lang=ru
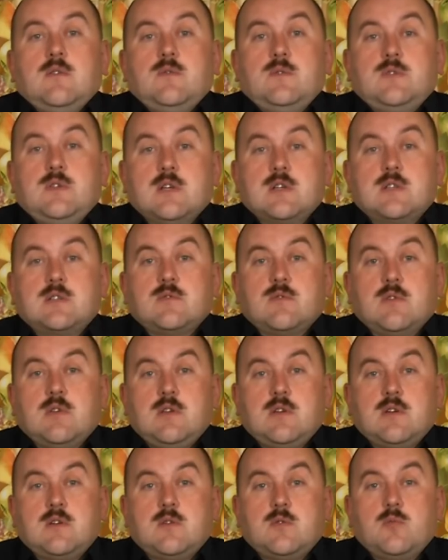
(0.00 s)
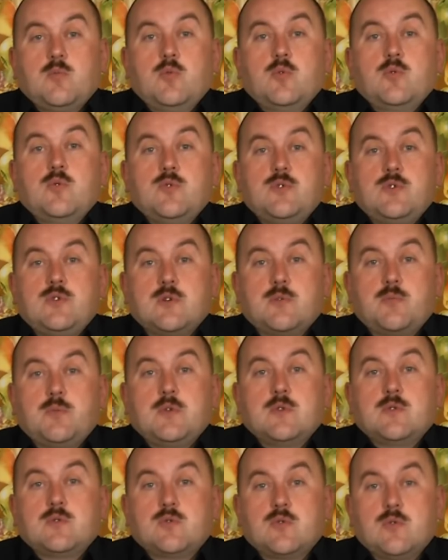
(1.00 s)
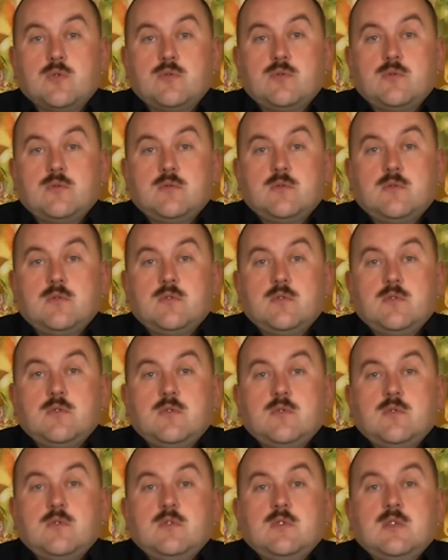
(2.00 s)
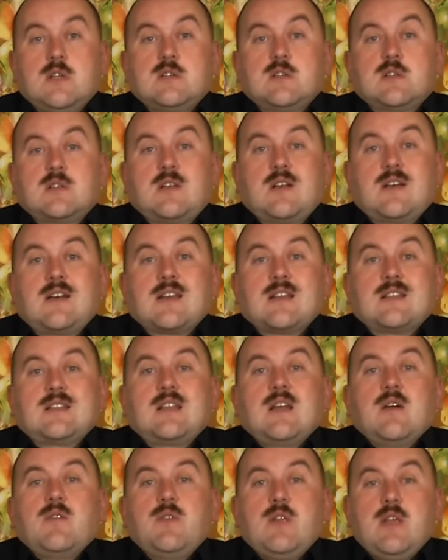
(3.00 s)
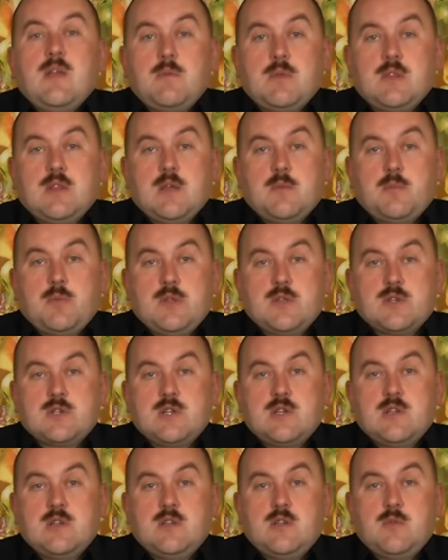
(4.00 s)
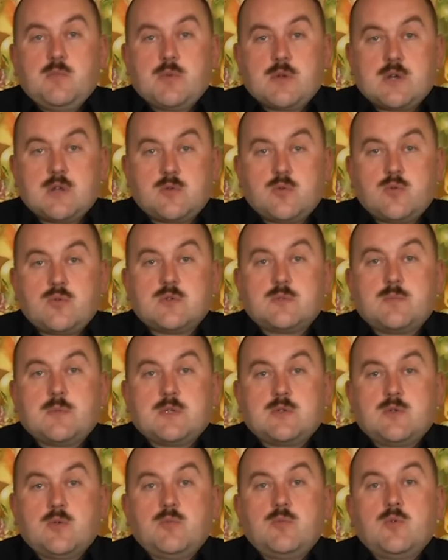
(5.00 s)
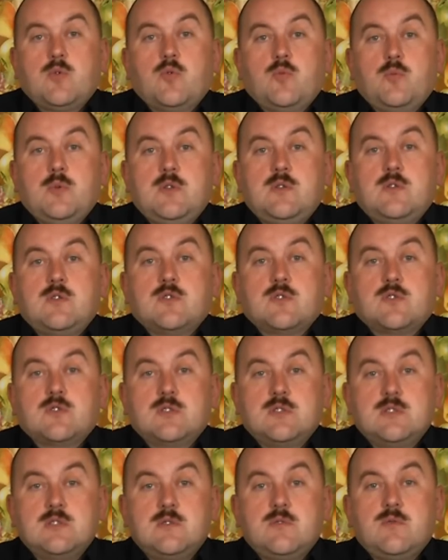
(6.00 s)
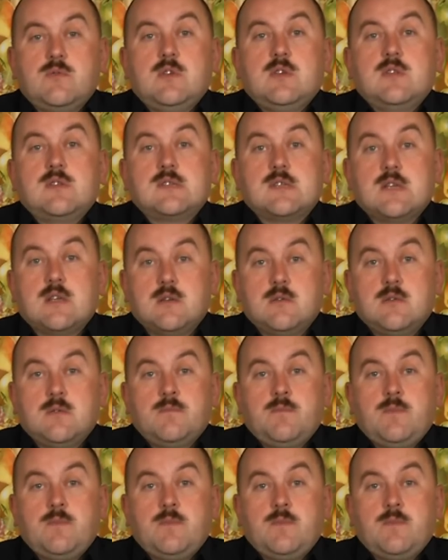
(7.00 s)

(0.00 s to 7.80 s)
всех своих будущих птенцов. Даже кратковременное понижение температуры способно убить жизнь в яйце.